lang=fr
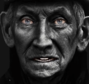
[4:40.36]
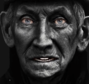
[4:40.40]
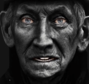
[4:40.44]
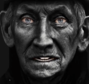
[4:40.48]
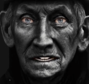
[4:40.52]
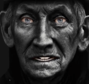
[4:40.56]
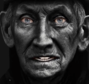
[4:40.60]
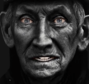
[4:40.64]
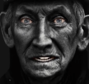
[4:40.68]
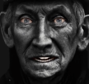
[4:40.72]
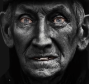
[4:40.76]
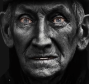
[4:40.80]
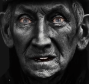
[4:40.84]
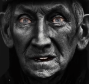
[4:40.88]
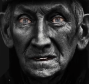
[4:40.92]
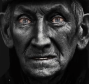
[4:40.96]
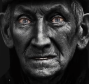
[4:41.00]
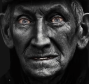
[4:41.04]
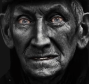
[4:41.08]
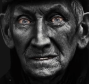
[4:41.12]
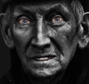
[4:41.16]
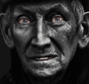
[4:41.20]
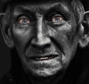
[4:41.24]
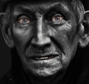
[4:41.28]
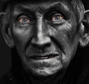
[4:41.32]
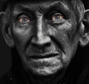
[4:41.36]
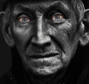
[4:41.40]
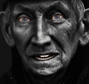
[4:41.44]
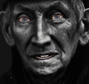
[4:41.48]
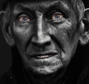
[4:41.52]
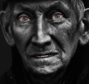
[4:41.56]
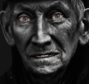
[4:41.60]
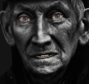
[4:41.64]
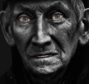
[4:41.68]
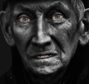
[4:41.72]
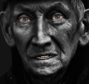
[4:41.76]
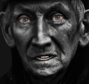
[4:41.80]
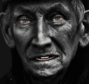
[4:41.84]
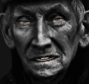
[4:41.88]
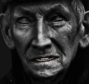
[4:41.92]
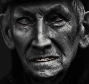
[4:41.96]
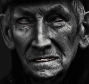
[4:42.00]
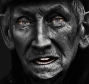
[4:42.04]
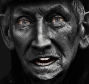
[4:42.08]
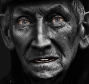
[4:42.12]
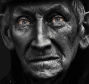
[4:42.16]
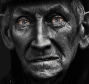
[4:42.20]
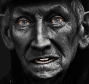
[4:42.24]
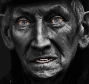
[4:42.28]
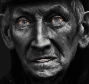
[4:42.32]
Et c'est en toute honnêteté
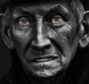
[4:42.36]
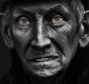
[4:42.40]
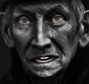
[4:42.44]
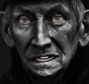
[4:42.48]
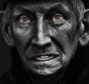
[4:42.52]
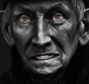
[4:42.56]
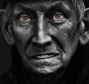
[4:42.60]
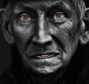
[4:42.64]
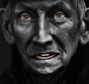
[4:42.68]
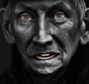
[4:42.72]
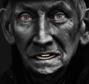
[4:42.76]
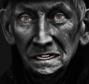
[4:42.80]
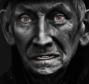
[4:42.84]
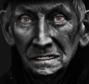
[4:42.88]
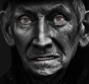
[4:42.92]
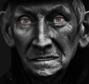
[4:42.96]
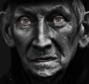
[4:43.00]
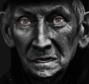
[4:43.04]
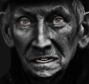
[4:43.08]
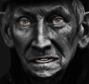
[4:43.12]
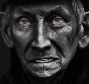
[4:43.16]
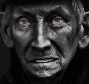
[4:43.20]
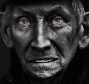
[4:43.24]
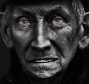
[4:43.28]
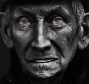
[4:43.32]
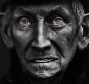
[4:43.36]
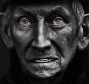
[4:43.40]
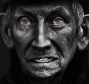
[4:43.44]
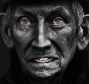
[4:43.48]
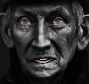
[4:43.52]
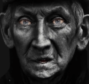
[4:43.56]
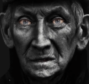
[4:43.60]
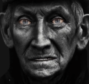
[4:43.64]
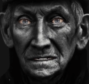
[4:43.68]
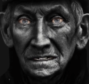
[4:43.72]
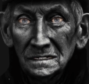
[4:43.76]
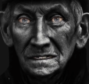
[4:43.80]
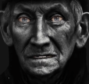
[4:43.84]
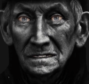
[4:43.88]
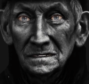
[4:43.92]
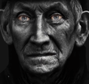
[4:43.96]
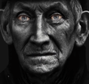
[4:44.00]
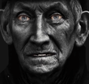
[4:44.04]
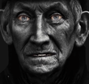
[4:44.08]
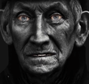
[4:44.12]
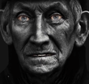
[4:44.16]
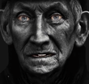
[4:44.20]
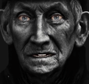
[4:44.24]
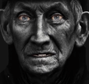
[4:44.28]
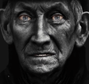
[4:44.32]
que j'atteste avec évidence que la
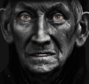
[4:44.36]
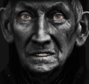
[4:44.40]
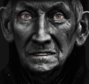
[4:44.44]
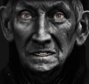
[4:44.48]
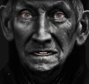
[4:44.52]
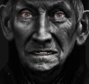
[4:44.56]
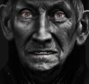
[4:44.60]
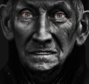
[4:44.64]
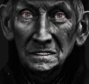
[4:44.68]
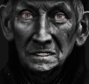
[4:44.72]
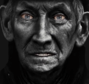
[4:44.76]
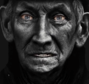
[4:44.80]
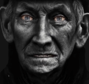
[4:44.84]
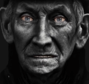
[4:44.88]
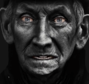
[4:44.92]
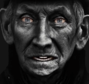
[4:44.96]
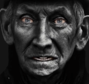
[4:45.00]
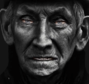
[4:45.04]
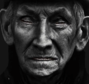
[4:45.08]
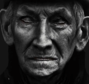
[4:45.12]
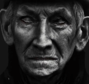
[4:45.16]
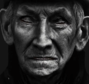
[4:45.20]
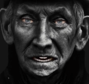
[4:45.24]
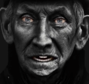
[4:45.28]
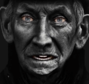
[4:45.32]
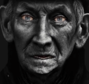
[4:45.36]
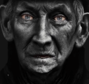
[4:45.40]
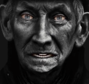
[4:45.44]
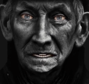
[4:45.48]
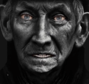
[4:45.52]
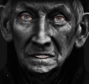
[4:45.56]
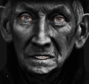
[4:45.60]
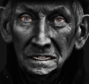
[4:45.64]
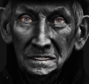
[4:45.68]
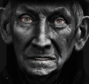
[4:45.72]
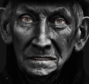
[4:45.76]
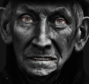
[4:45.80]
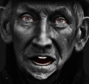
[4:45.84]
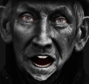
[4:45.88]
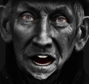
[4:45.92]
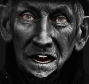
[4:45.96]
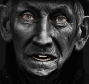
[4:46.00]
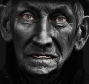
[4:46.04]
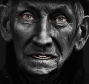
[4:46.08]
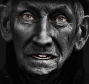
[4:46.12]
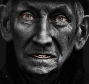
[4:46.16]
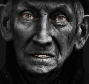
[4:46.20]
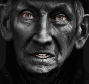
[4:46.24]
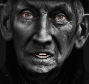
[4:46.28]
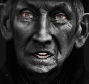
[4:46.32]
refonte du pacte républicain prend
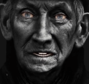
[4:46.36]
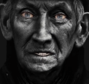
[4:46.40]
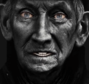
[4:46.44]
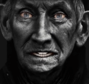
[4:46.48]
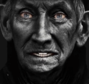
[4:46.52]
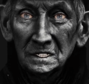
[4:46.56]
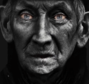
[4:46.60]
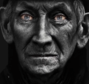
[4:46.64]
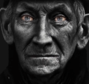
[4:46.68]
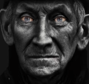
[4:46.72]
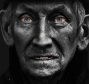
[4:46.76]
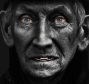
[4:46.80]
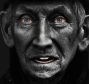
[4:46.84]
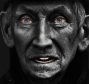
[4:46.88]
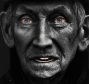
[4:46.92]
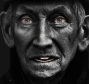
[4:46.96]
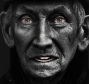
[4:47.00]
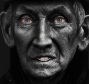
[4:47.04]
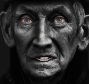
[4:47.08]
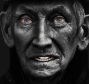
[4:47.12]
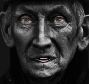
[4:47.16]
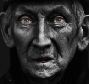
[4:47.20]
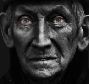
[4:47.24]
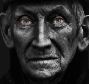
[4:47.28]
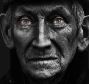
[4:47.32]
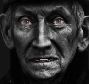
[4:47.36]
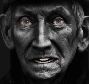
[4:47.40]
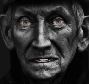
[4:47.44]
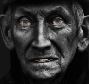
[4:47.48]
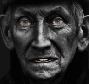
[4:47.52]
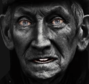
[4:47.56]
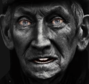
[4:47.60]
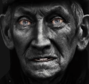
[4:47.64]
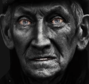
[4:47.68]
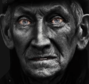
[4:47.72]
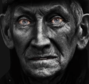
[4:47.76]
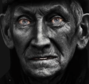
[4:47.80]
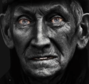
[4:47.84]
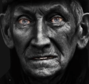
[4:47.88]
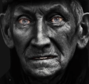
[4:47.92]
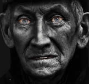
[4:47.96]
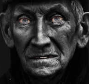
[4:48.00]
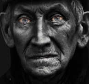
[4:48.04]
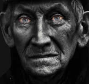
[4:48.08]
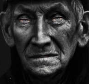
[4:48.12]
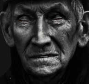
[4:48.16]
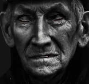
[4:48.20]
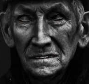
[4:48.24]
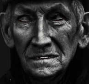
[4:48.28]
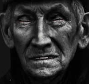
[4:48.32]
la direction conditionnelle d'un
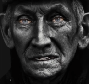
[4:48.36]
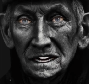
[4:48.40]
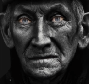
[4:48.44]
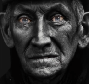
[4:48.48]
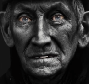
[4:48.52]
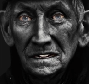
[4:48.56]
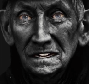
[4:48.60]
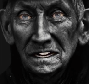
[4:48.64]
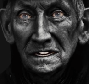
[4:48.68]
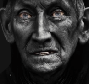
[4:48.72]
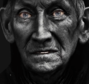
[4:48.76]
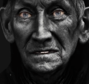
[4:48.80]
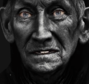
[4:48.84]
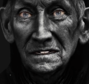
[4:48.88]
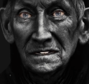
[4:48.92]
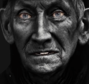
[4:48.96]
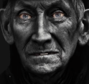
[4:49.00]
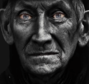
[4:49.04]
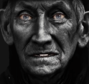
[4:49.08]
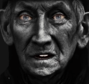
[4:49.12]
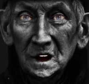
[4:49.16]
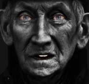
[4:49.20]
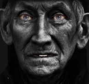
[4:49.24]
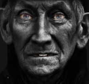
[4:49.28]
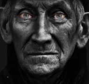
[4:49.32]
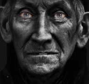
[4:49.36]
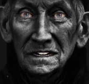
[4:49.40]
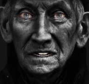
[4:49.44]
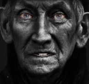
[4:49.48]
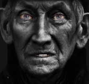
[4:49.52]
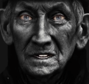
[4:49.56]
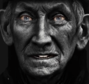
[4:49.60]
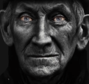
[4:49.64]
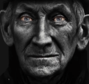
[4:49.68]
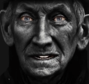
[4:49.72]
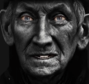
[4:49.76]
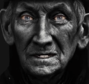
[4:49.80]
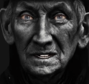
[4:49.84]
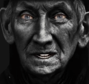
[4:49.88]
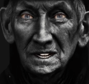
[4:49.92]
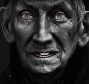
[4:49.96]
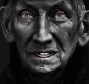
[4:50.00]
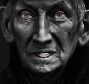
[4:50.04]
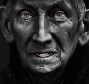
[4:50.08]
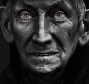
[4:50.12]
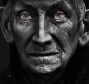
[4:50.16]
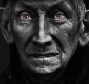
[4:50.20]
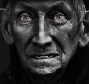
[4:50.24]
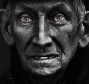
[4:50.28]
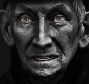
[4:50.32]
temps, et d'une époque en phase avec
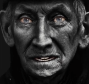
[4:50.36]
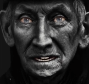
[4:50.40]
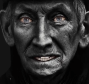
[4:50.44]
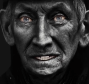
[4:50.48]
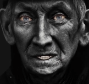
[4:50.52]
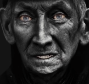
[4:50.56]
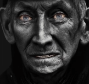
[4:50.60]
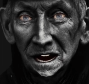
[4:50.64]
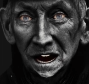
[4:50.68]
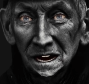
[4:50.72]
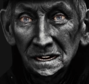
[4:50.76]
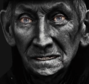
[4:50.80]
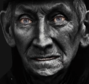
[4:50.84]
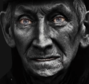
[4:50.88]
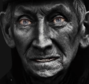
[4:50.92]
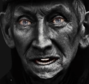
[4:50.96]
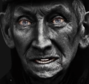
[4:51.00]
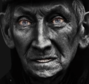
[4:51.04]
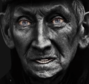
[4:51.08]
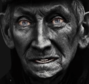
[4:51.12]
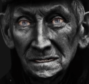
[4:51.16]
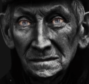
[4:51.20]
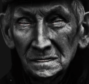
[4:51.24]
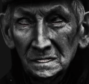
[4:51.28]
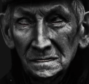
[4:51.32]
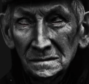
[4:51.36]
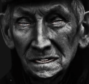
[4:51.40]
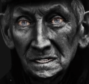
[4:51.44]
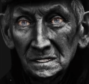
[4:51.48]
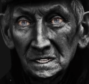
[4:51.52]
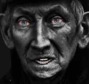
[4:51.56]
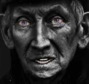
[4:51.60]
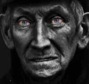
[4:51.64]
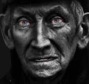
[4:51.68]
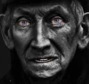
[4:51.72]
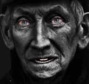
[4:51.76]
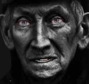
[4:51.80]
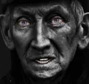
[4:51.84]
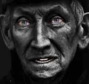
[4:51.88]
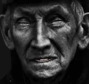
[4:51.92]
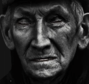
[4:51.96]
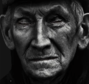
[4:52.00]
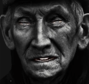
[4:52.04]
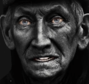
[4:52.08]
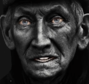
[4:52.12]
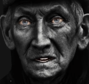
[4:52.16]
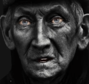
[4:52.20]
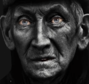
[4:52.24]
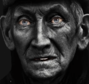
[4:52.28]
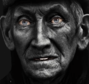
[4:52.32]
les innovations afin de ne pas être
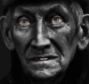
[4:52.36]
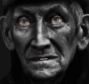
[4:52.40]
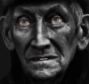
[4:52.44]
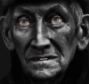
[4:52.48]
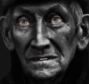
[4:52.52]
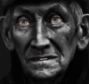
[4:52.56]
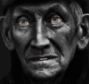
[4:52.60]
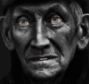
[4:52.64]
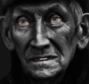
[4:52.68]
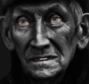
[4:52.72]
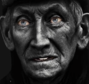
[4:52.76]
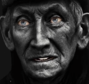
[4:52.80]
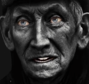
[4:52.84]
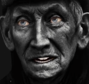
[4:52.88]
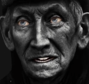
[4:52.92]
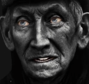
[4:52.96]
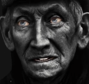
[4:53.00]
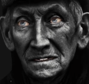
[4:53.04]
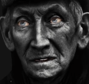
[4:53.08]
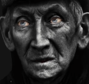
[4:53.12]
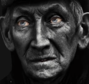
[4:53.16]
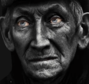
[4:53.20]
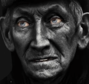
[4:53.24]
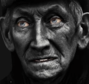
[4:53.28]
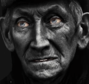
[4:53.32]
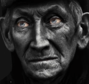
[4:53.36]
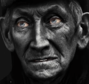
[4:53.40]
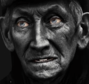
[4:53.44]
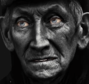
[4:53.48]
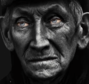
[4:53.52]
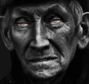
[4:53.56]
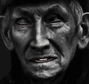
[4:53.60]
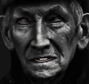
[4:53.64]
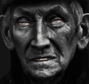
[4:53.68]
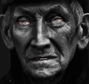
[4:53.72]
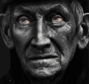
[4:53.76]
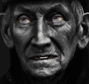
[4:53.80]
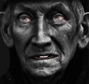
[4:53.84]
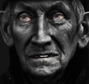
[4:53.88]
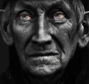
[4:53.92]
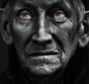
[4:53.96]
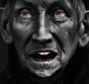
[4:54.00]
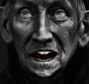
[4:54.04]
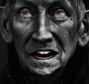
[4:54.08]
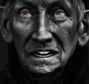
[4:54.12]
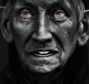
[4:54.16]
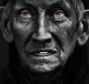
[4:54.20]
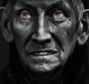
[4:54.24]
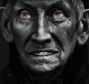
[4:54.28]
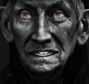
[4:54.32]
dépassé. Il faut
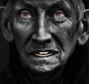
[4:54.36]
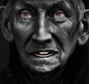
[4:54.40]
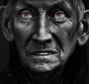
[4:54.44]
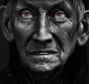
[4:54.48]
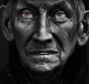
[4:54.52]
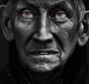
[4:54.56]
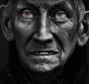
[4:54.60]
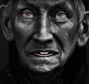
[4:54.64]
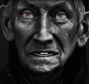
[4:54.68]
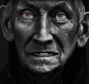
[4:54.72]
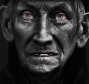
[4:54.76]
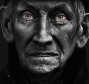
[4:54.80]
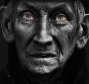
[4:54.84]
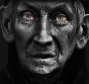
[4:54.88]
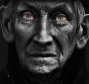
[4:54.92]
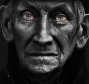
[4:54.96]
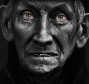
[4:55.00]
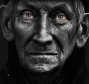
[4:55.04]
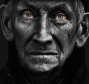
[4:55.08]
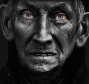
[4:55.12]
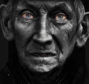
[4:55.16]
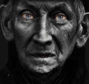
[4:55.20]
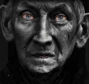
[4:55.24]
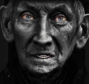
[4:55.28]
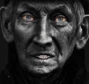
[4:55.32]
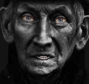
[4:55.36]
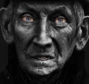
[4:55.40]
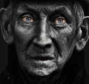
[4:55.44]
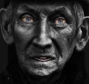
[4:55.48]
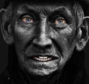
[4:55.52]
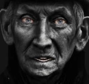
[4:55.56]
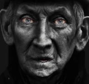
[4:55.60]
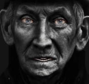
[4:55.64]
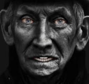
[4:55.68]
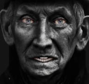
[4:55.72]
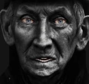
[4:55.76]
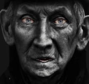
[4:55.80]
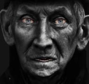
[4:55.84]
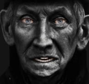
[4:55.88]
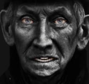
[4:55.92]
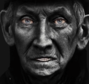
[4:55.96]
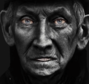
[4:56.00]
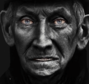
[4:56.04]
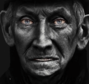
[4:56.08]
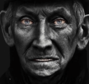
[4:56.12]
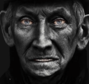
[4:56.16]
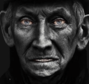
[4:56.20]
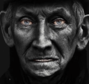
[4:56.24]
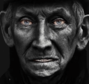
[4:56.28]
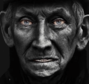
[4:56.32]
opiniâtrement accepter que l'approche sociale
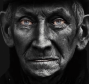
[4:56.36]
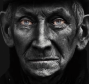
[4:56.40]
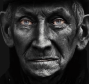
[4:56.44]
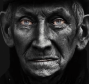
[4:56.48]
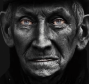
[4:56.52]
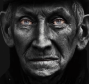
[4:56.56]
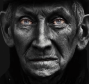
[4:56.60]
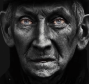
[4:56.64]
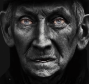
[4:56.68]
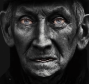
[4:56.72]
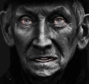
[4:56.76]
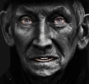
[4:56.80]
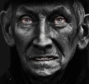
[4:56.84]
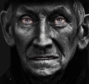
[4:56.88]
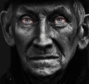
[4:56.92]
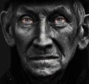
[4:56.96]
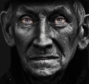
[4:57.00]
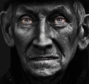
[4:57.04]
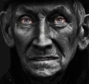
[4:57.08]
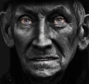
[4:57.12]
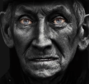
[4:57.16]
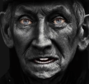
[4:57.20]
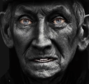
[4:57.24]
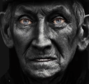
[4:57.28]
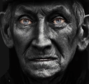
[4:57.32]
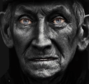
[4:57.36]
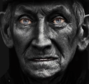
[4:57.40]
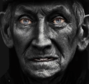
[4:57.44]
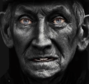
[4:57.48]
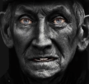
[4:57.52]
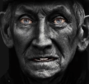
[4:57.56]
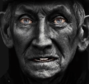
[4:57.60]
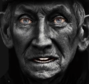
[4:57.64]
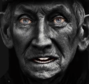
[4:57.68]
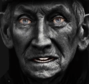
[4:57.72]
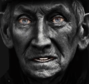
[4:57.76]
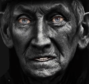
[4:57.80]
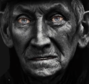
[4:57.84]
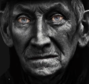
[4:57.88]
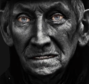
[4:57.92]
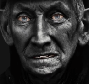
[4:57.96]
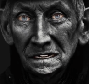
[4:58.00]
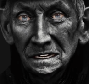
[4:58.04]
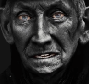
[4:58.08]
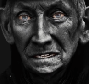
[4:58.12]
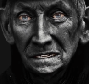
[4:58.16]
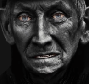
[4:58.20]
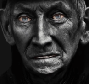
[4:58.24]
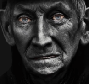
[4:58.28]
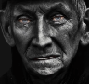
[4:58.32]
dans notre pays, a pour effet
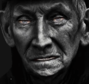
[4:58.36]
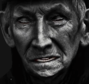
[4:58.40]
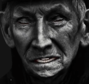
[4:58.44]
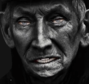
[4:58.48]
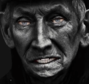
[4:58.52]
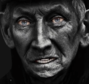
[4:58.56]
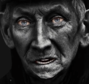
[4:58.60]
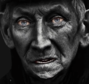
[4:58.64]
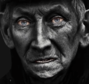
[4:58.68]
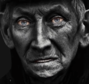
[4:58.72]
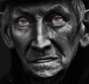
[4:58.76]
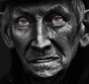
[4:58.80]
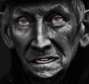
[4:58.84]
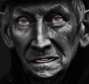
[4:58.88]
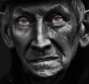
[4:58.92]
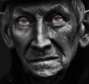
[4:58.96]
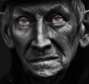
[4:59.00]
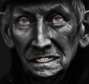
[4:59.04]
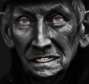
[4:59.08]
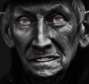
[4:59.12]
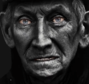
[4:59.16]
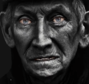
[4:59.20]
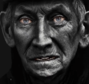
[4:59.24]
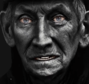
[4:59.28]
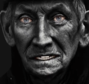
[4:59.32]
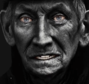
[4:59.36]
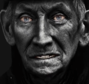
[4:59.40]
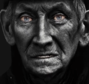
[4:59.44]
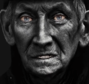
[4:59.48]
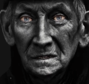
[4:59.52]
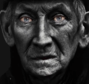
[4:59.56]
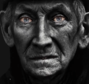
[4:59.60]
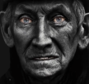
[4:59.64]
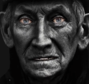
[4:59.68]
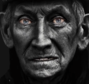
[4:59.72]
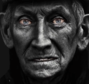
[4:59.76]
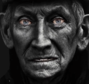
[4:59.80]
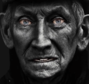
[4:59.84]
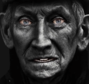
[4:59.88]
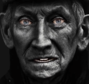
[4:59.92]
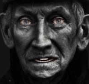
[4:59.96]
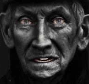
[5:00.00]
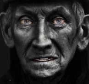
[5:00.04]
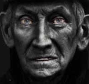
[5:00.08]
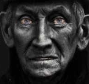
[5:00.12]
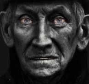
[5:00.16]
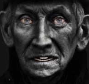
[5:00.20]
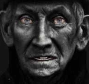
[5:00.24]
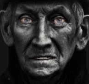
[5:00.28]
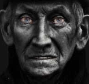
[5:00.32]
voulu la pressante exigence d'une
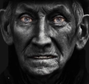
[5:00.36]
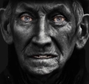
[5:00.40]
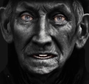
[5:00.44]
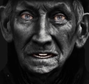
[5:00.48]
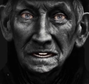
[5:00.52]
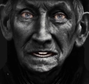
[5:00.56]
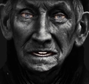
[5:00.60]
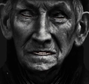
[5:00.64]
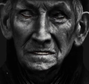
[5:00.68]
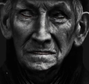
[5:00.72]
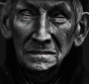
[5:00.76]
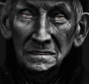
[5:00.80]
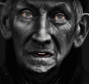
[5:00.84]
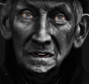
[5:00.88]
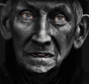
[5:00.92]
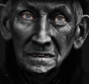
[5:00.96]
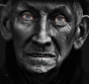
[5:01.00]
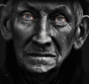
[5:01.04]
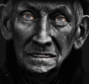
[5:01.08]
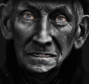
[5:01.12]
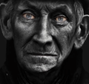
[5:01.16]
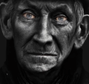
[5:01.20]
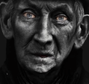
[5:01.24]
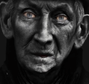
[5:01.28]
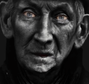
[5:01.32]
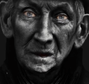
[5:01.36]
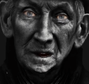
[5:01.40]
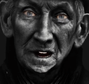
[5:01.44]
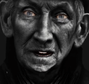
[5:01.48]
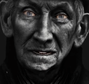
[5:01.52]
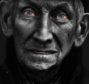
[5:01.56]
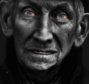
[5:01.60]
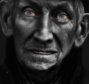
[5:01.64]
autorité permettant la meilleure